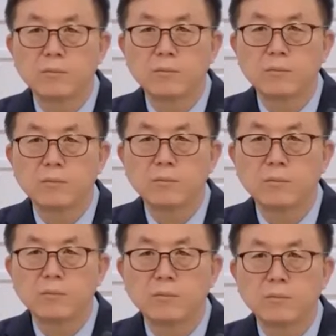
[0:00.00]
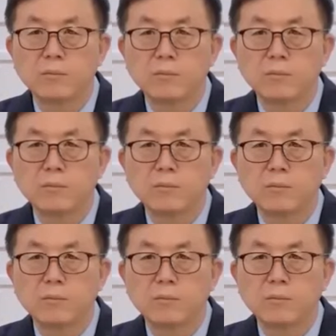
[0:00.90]
정필도 목사님이
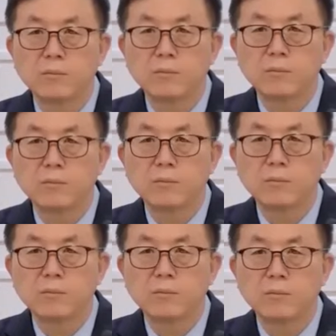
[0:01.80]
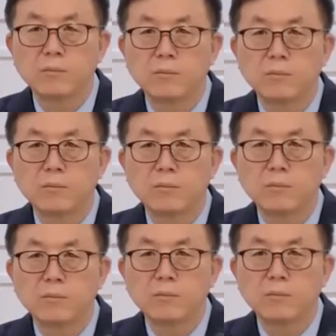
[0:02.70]
아
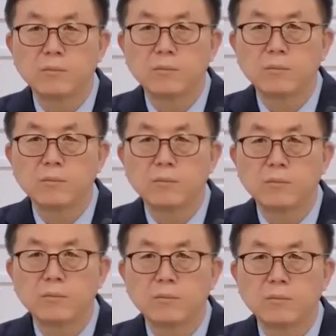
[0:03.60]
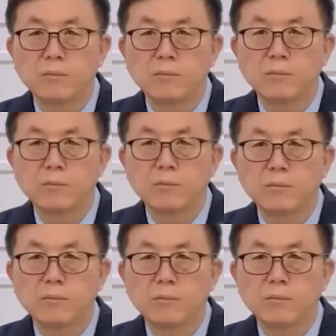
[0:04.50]
그거 우리 그 안 그래도 기도
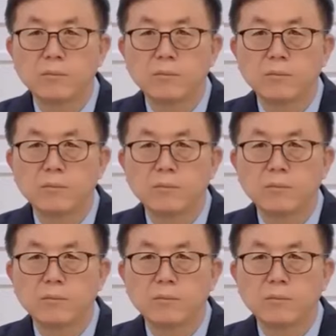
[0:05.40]
제목이 있는데